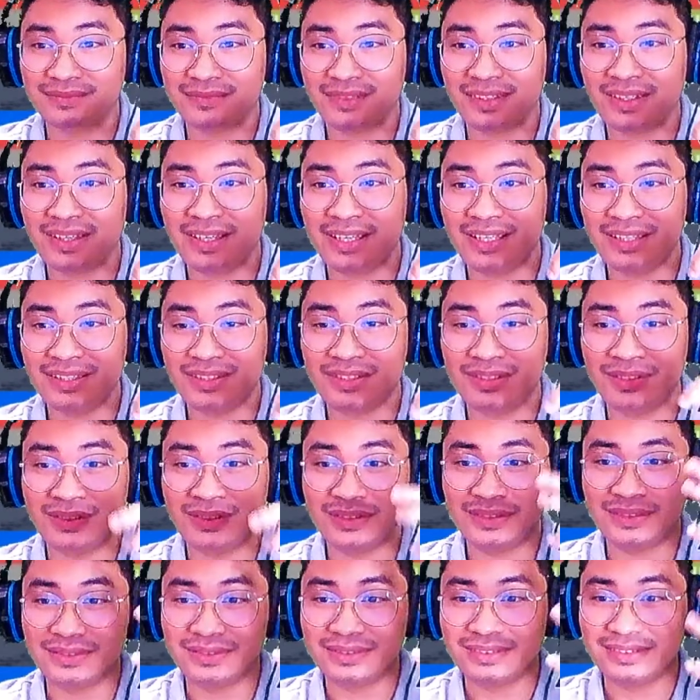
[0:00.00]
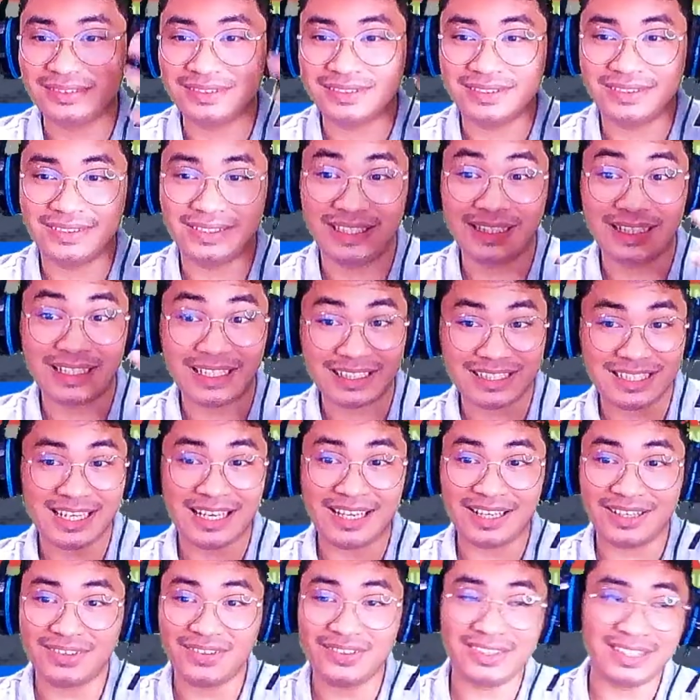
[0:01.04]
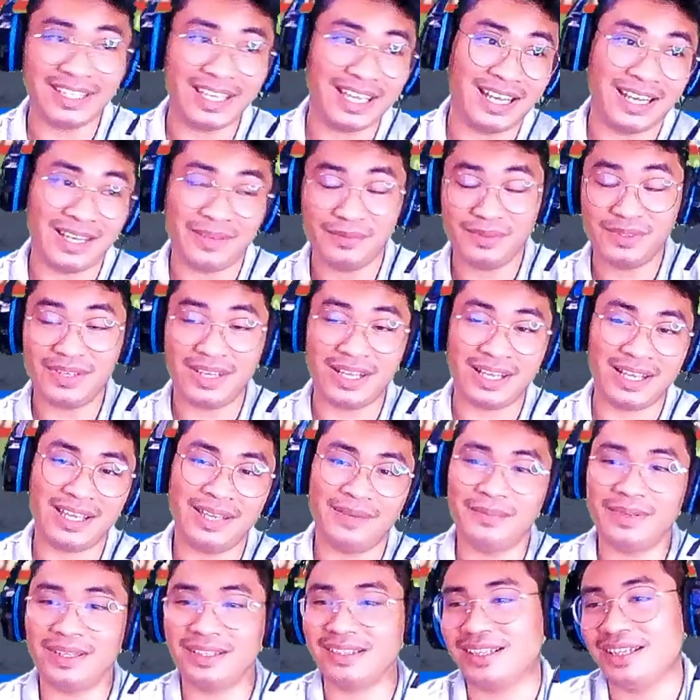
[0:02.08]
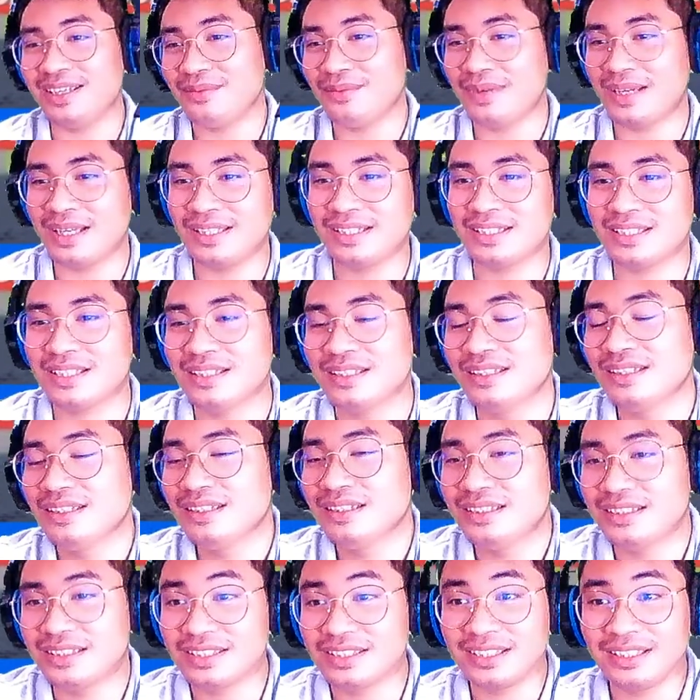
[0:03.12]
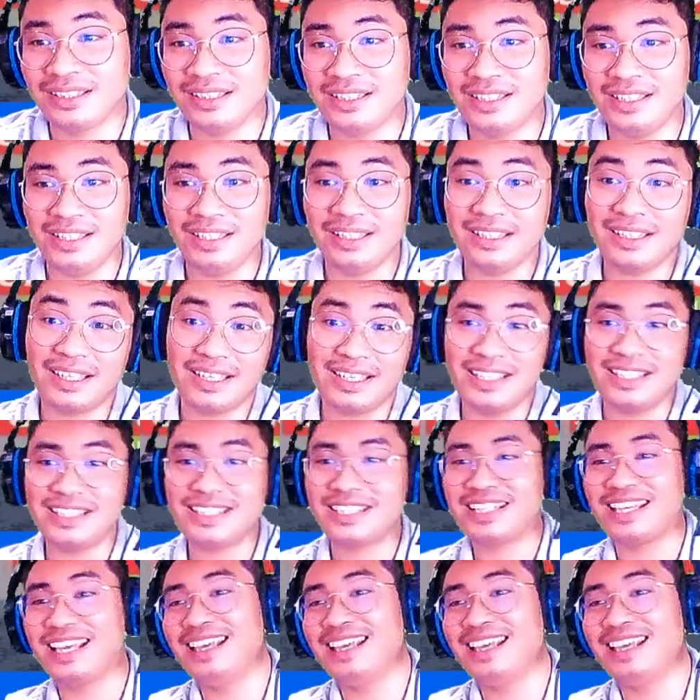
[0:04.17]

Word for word: Okay, so, nag-increase na ng konti. Alam nyo na, every 3 months, is nag-increase.